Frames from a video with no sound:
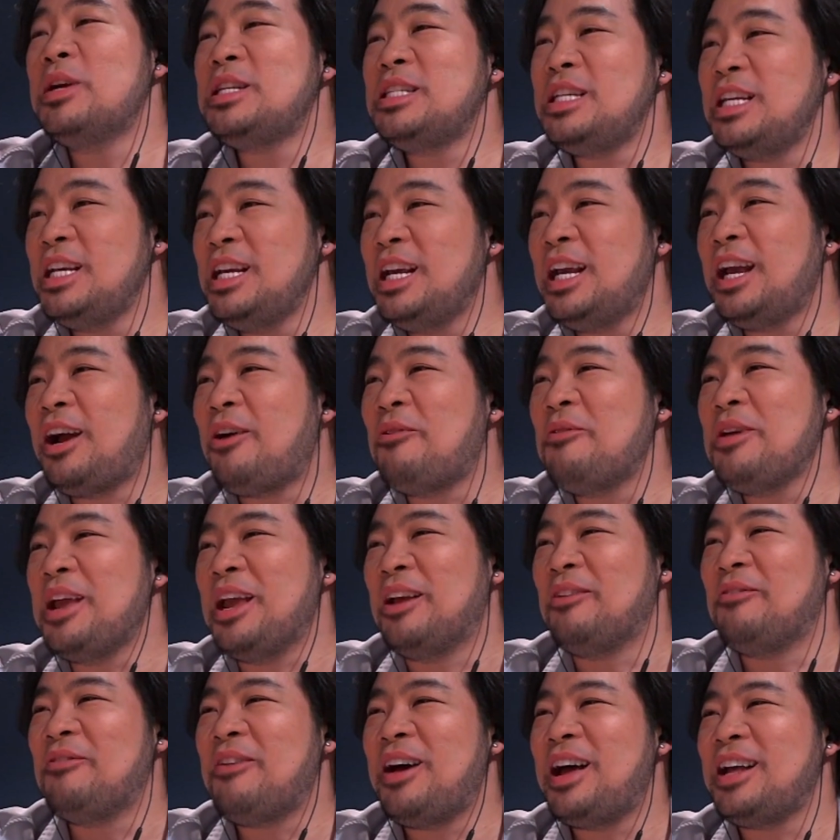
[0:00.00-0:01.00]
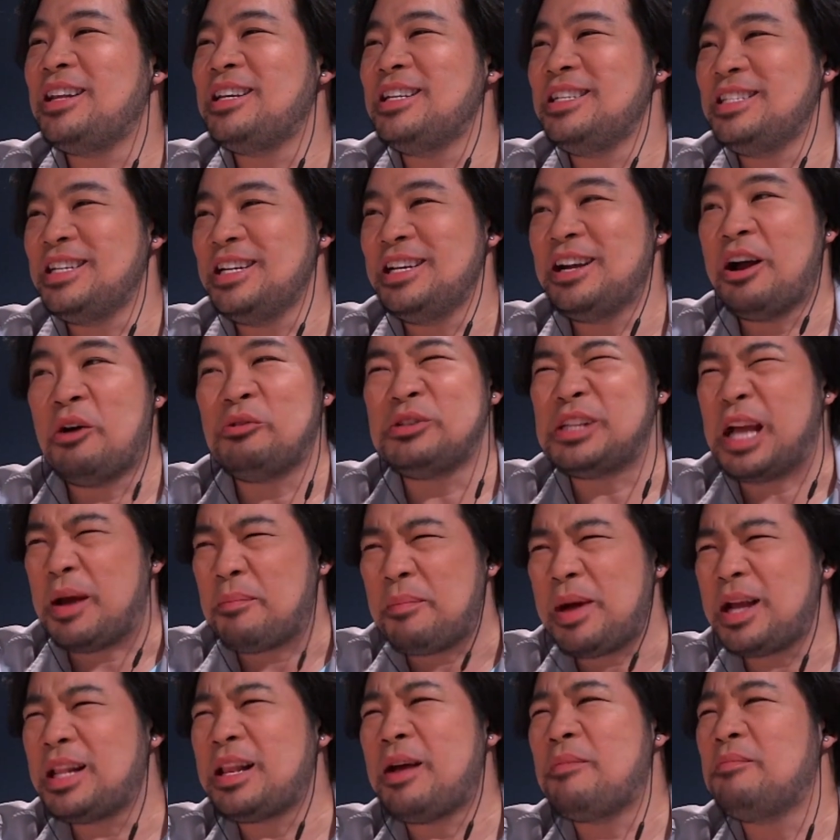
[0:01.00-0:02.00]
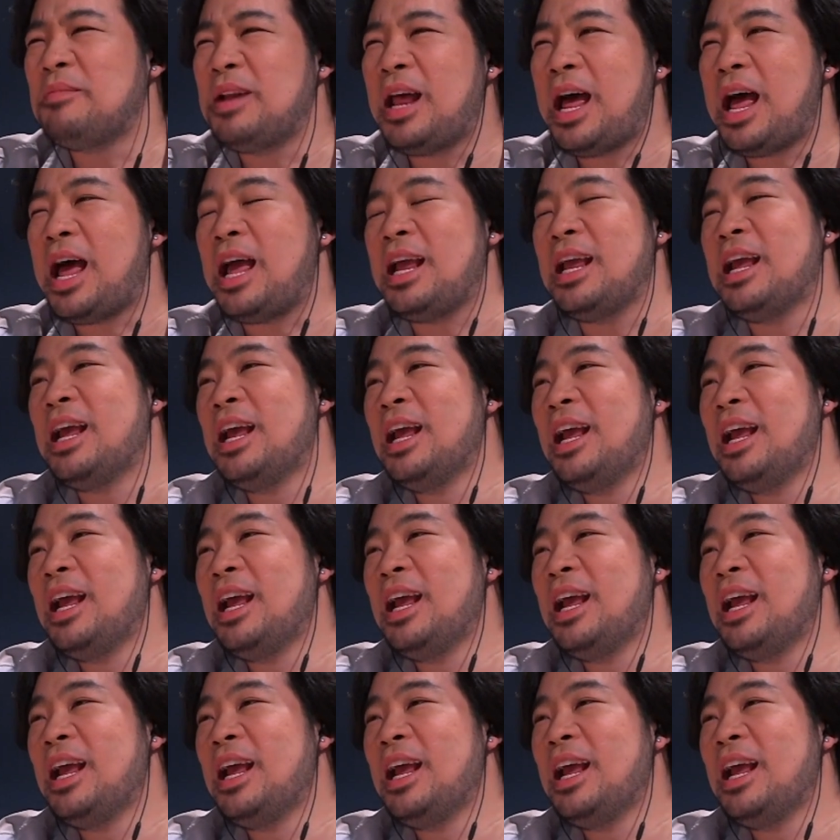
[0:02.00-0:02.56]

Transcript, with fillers: อว่าชี้ให้เขาเห็นว่าจริง ๆเขาสามารถทำได้